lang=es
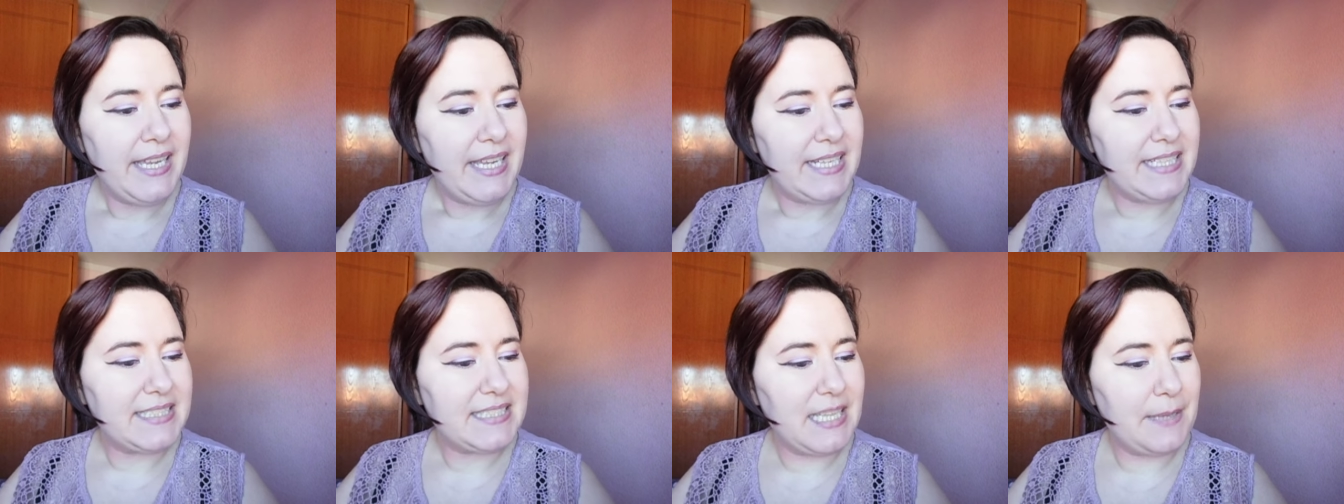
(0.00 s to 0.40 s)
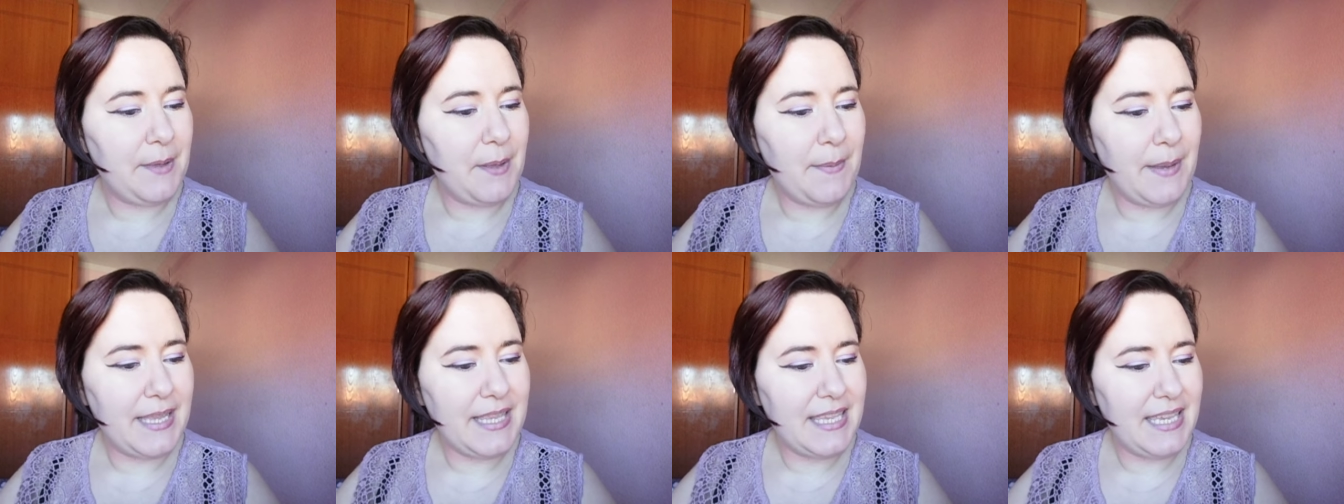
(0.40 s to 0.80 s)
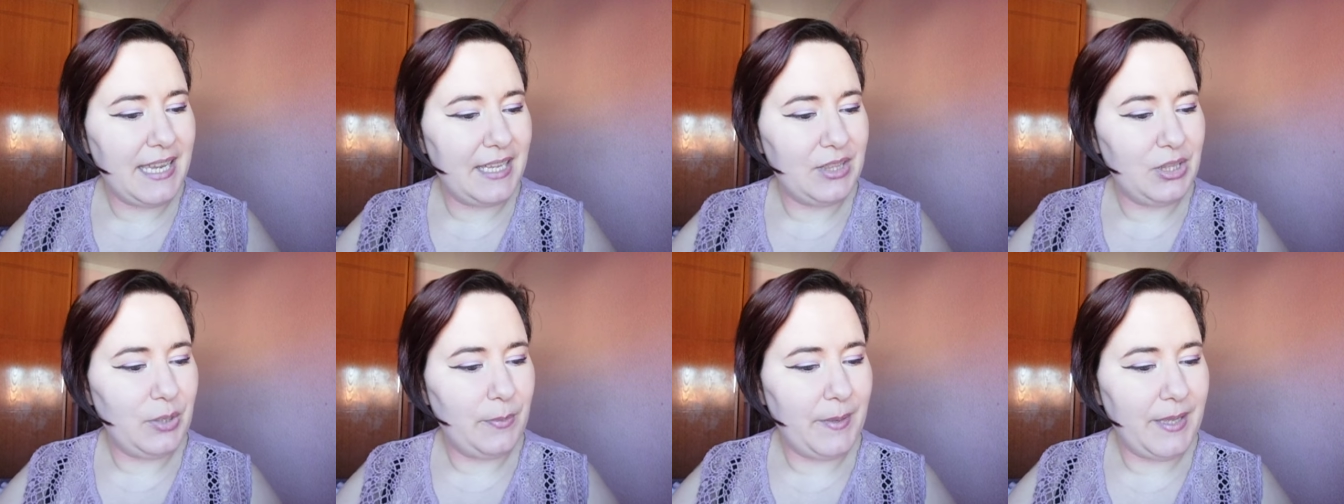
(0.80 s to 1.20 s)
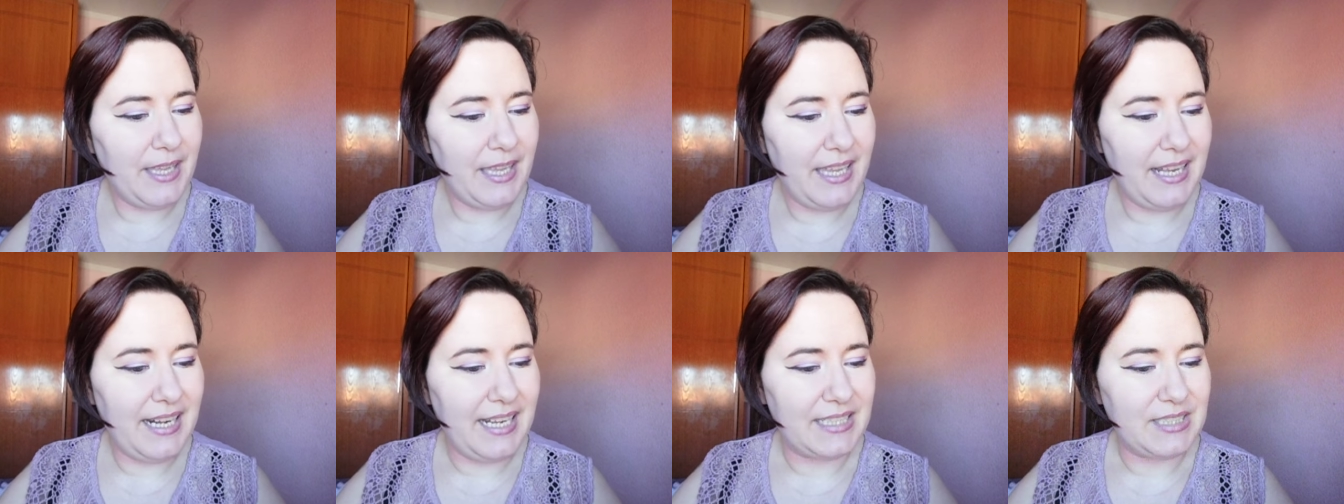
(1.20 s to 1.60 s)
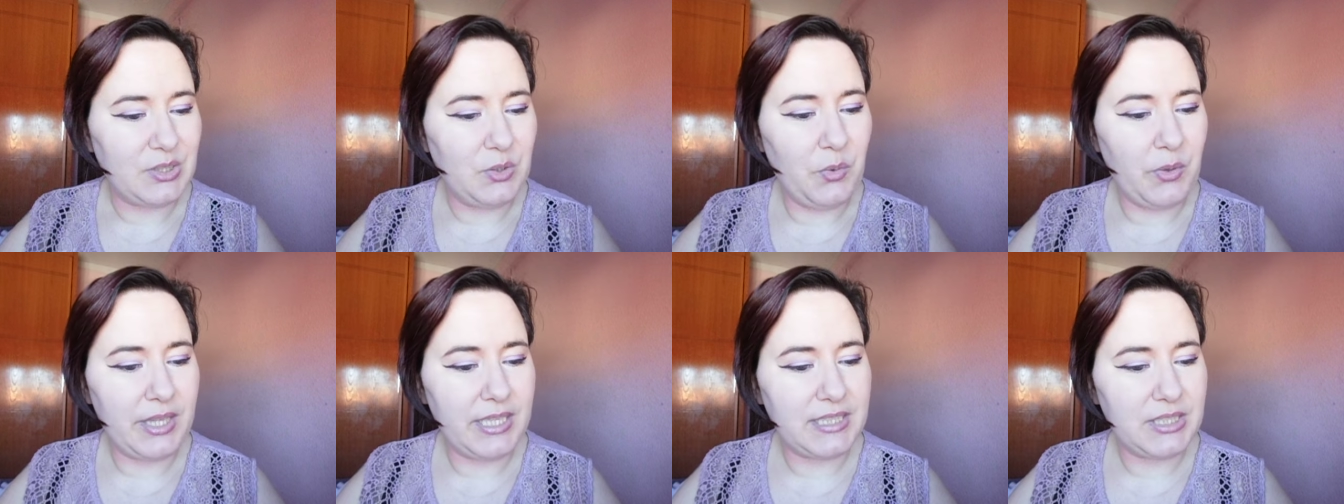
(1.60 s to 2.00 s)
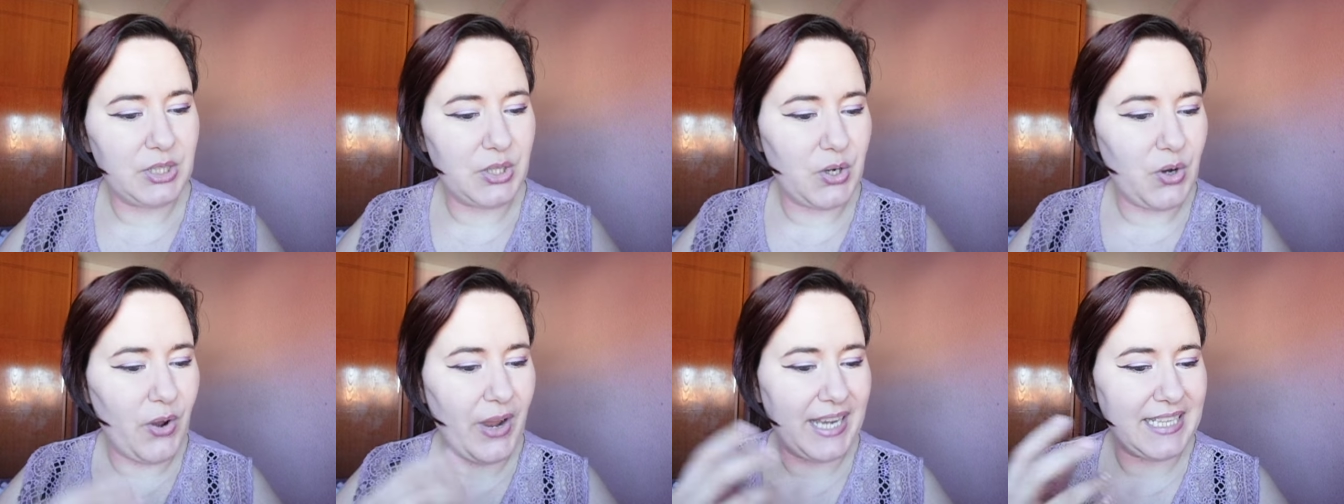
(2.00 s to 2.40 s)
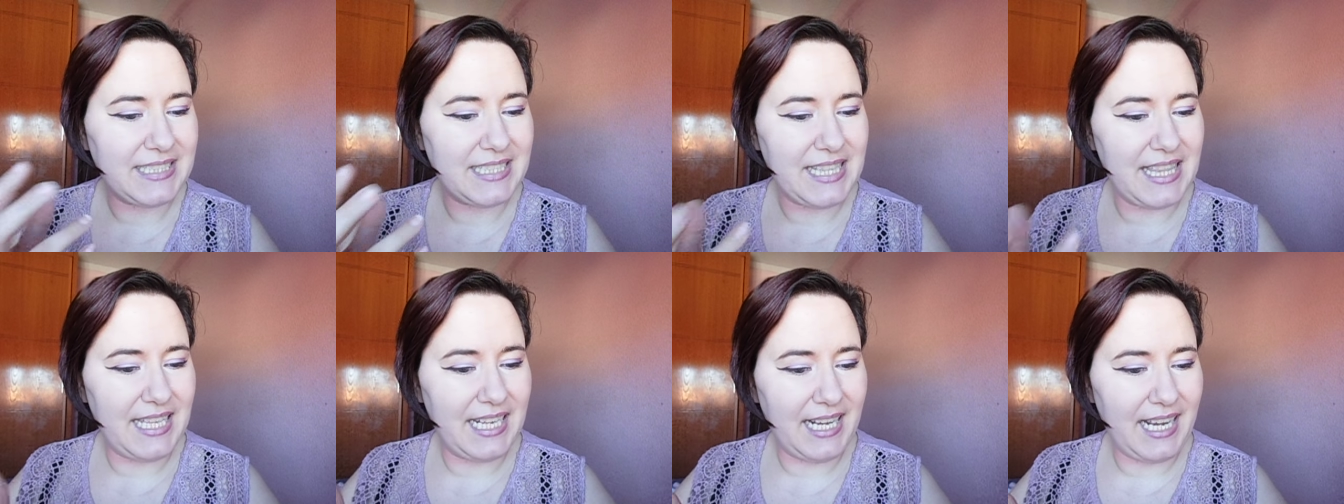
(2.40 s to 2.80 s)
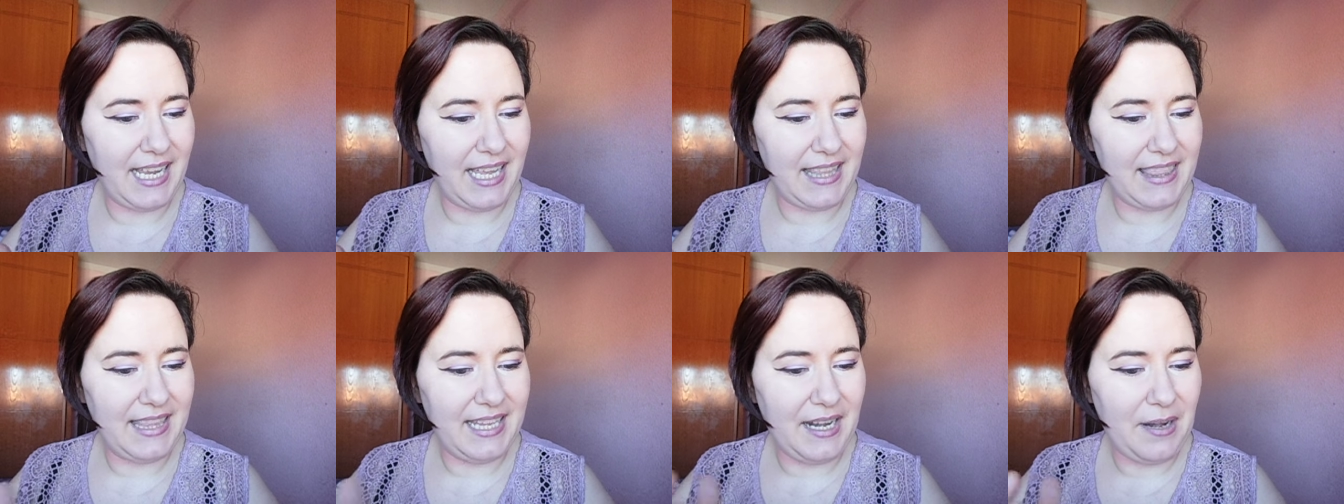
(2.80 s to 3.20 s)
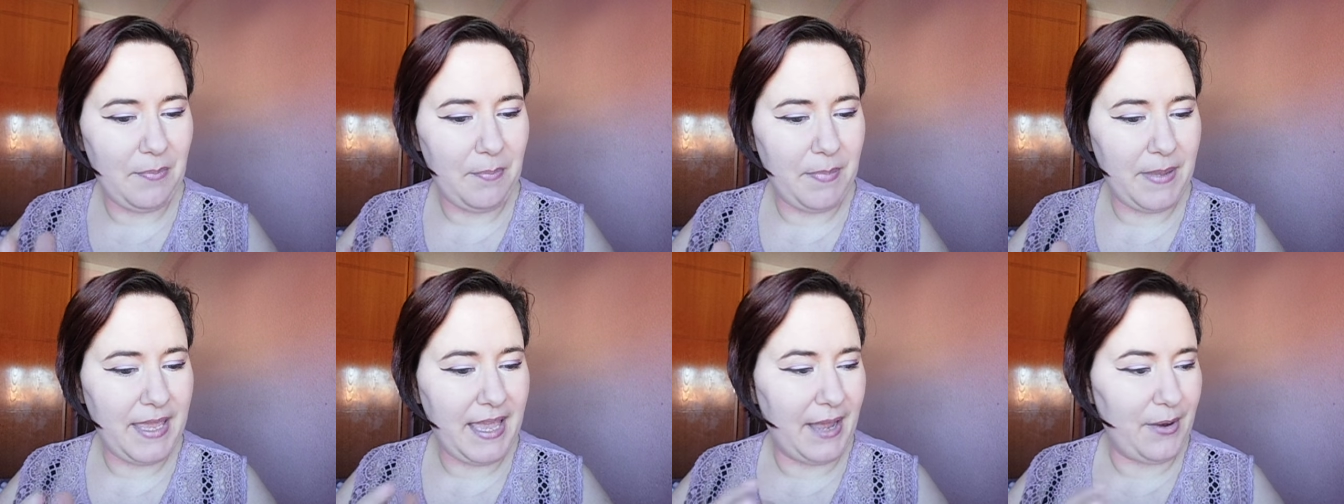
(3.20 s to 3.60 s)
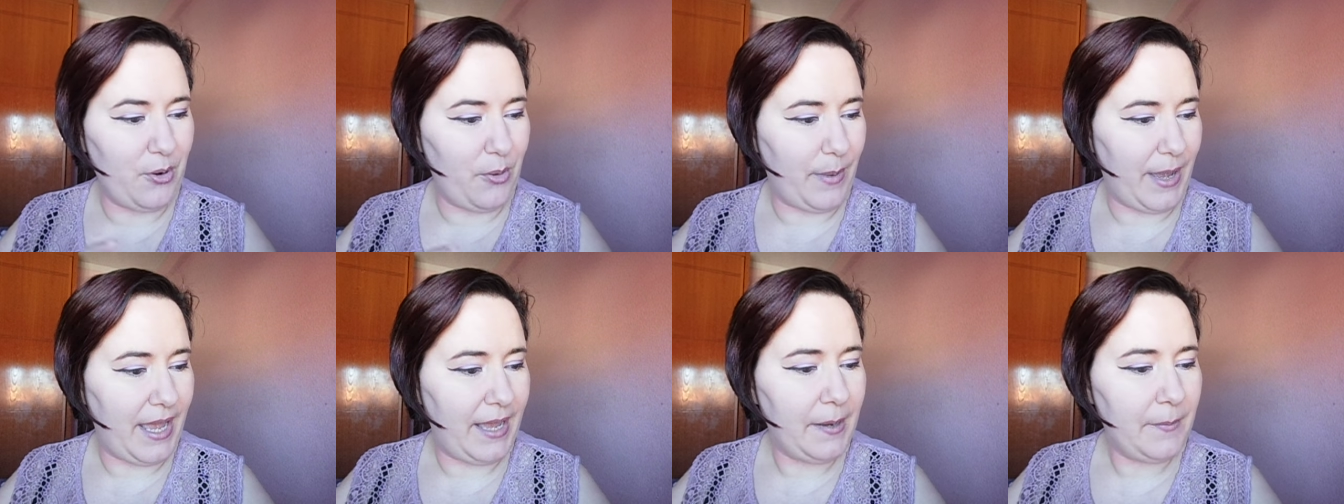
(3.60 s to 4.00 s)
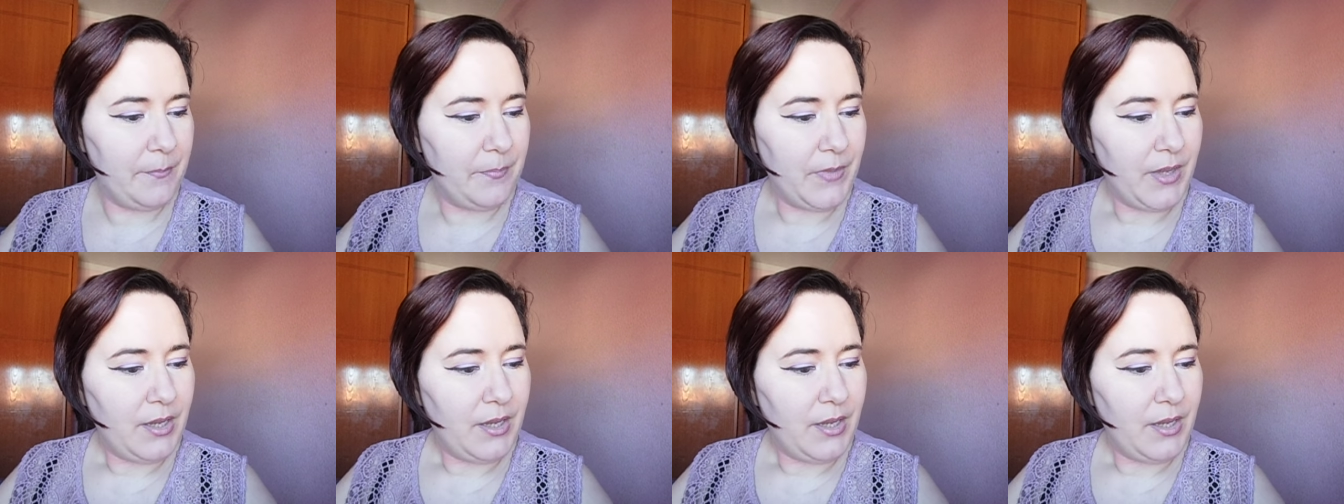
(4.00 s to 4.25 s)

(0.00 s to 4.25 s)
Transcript: Estaba bañándome en las luces rojas cerca del piano bar.